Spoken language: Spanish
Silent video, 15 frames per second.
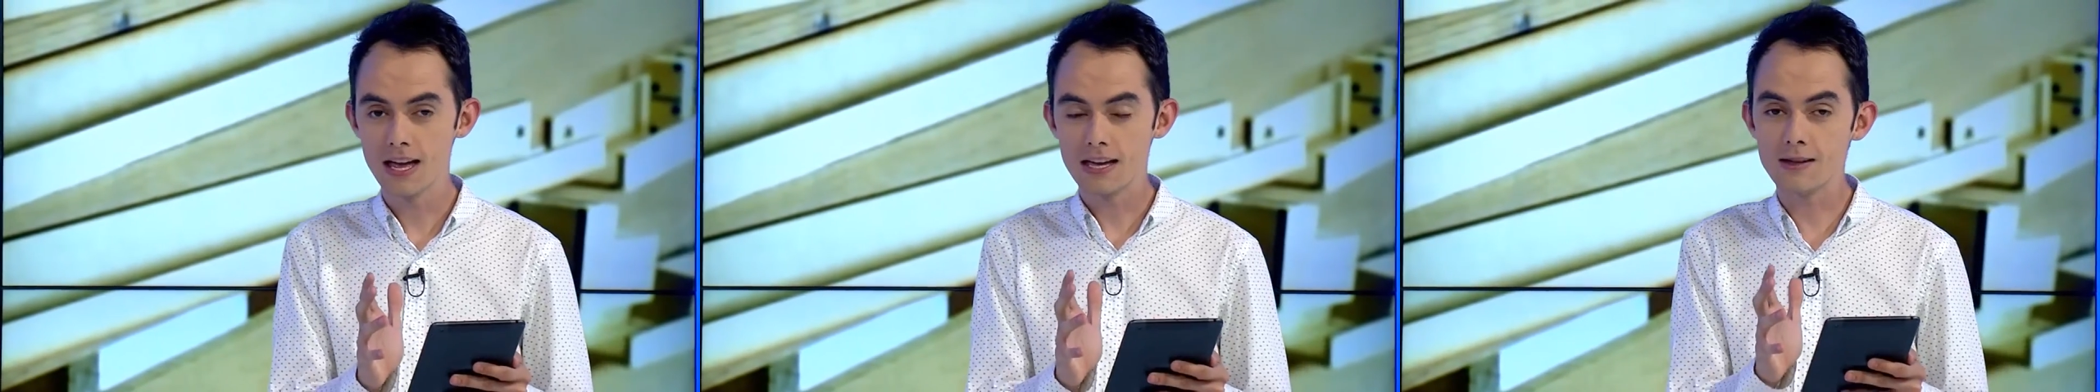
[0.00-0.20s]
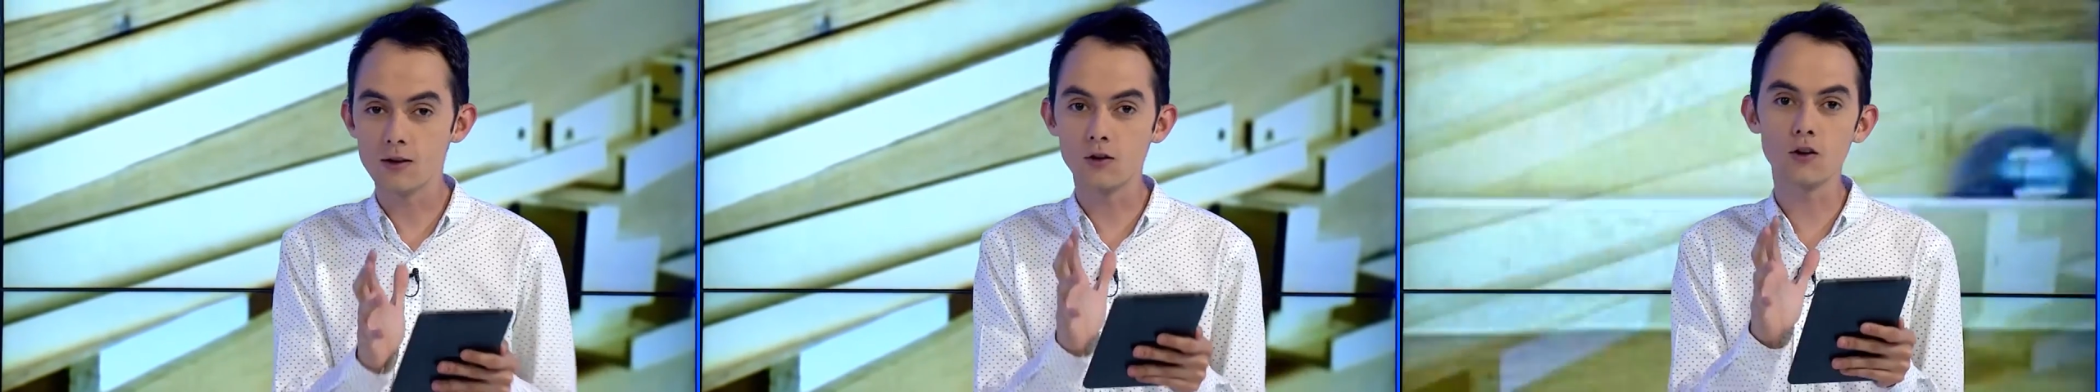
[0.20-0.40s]

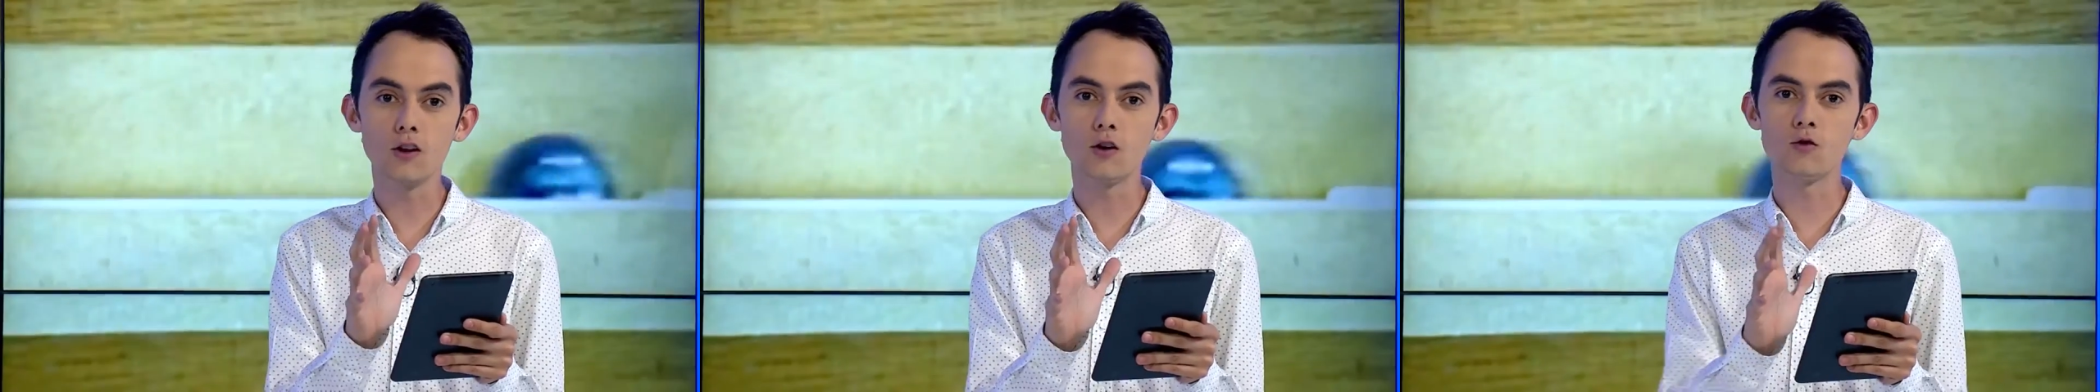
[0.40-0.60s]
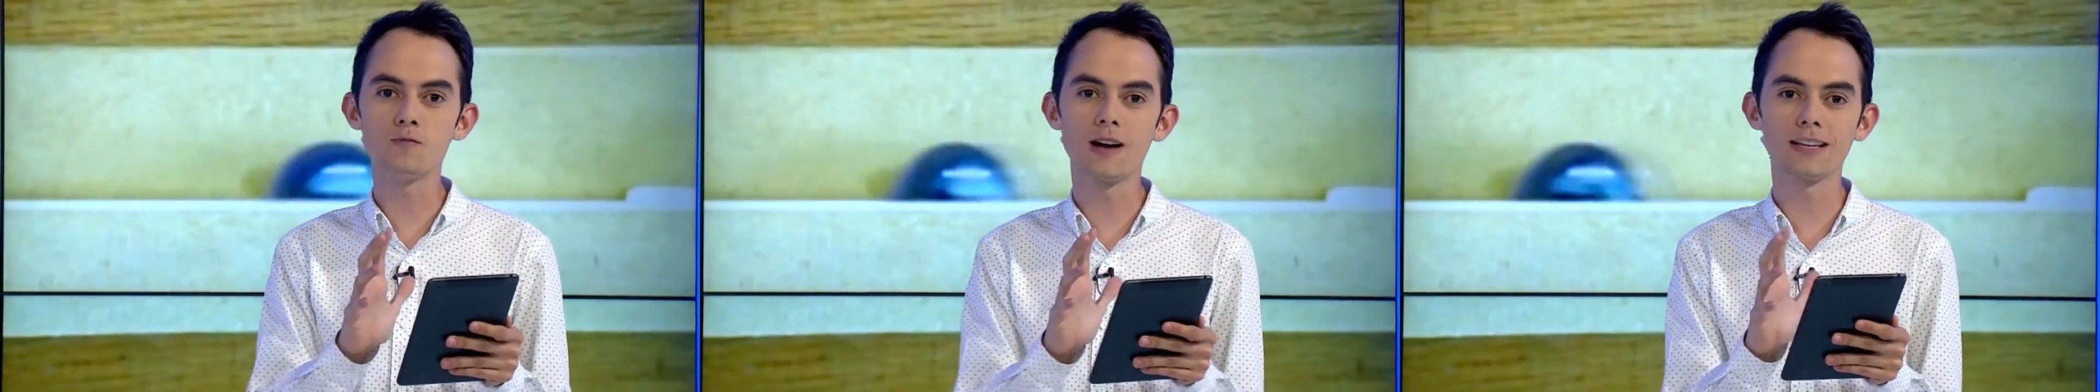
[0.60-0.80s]
y uno de
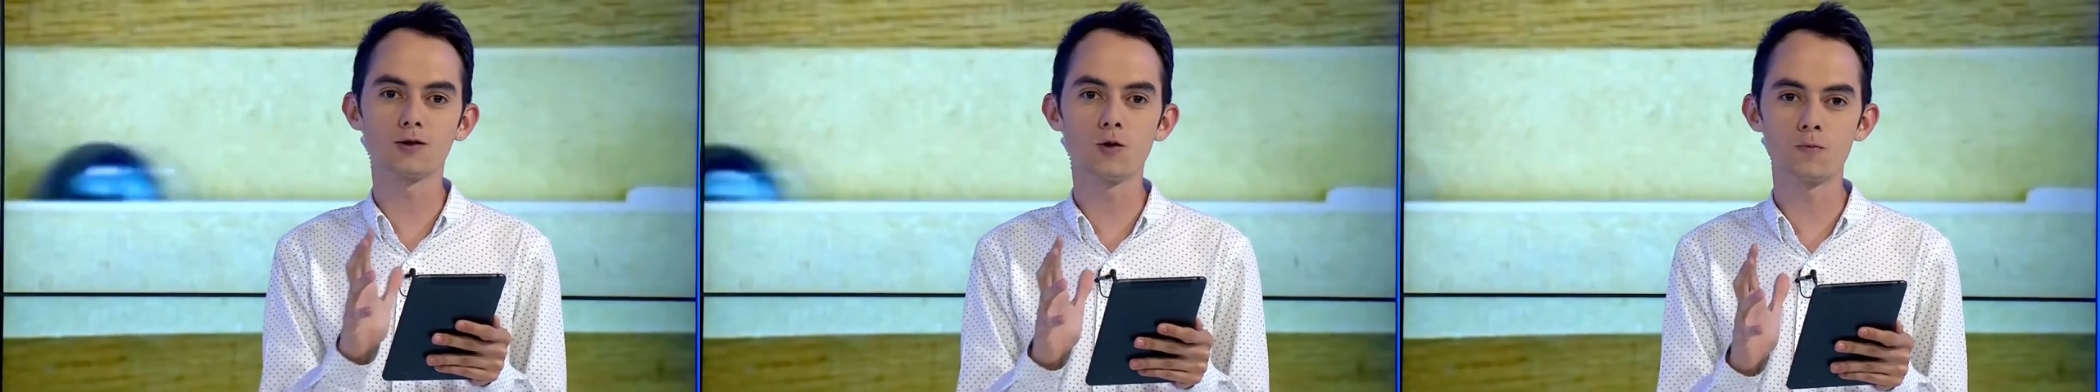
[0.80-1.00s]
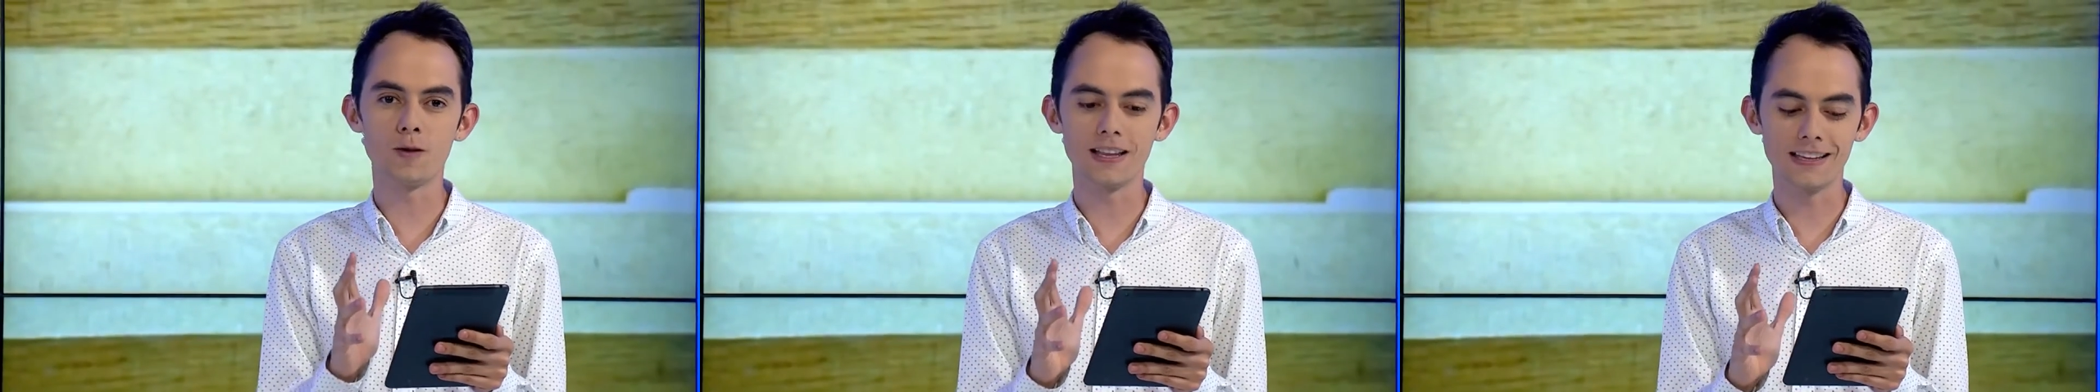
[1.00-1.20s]
los más
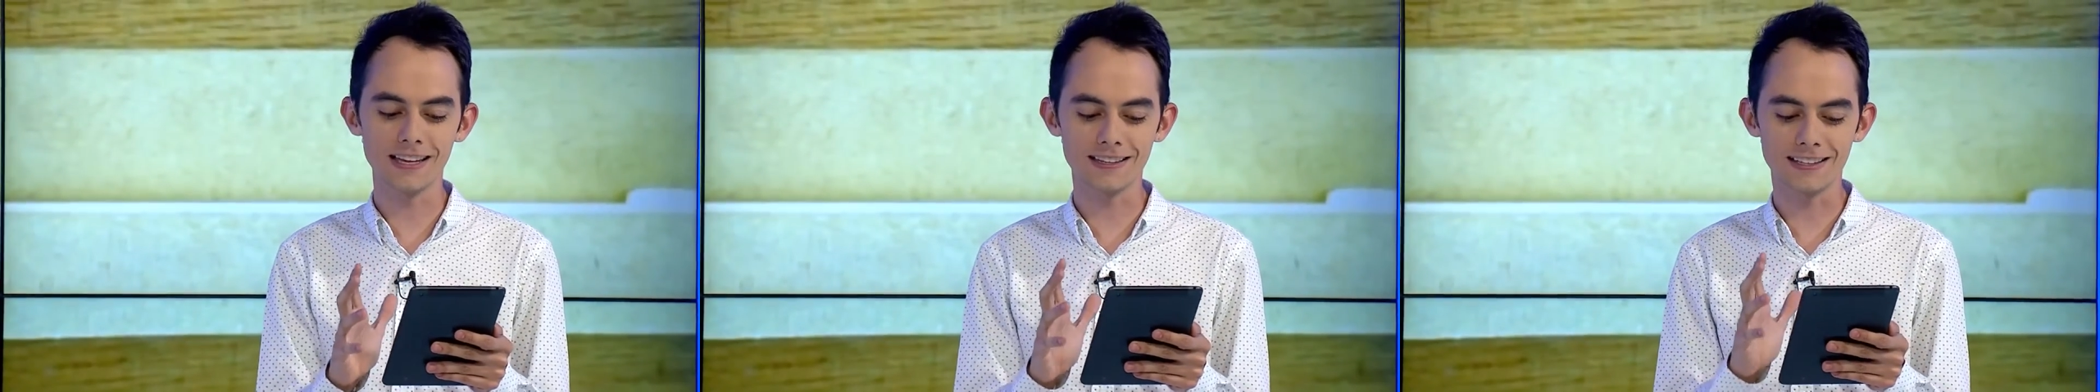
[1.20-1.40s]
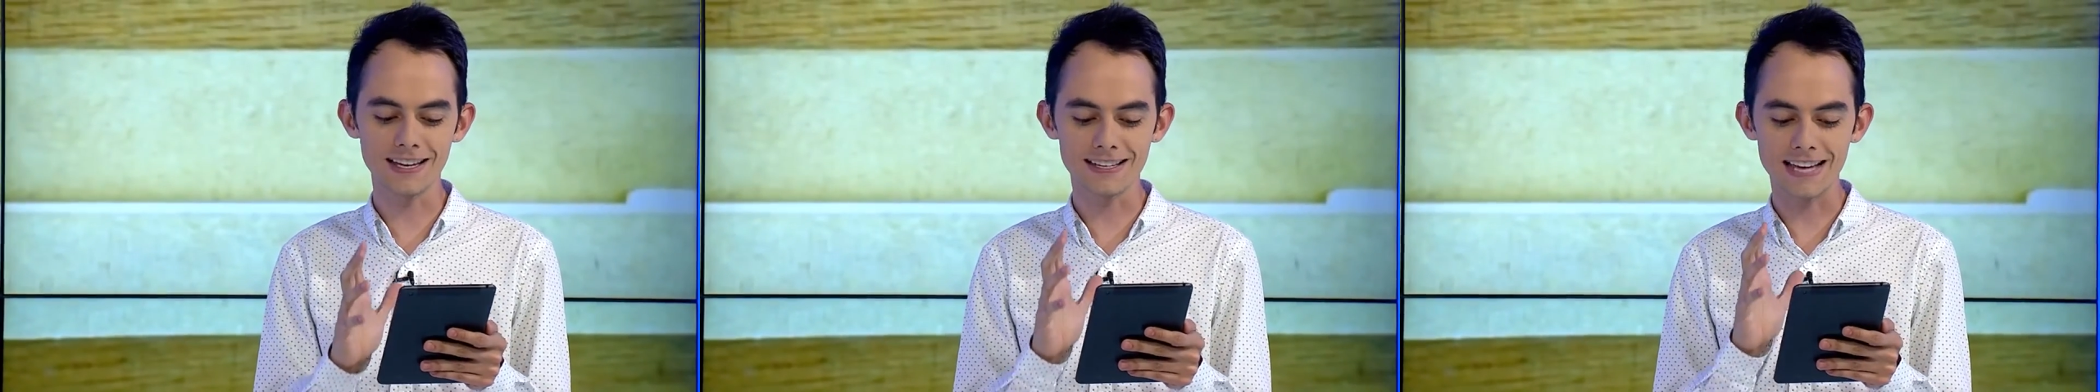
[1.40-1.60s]

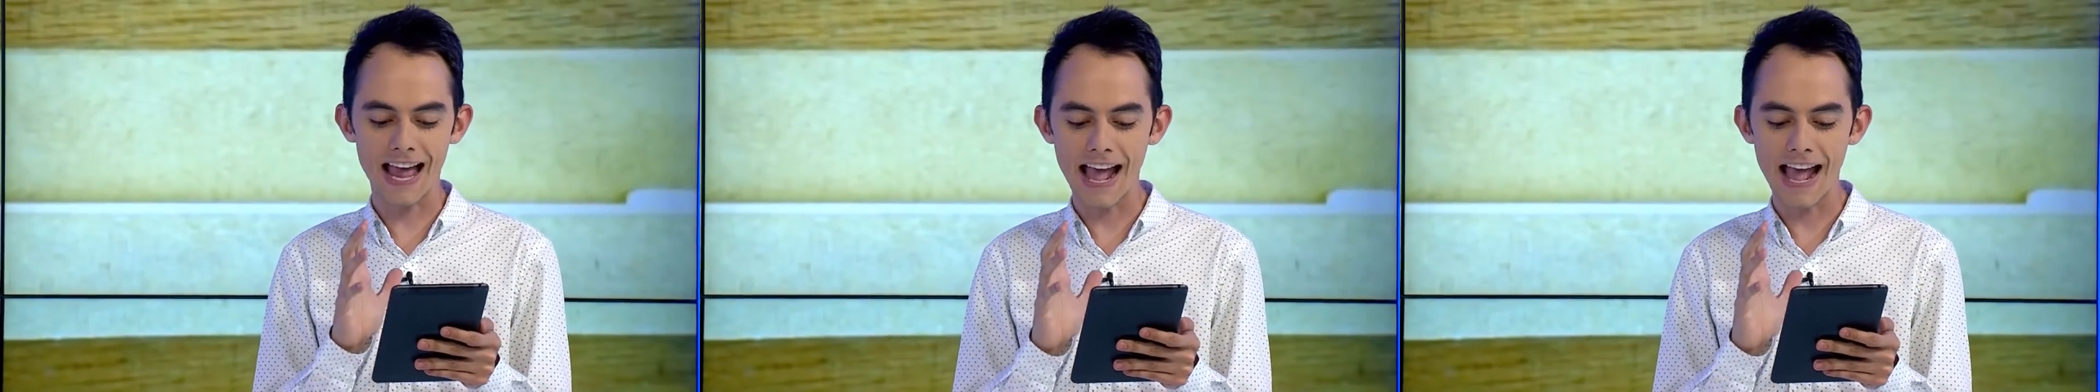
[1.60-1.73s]
sorprendentes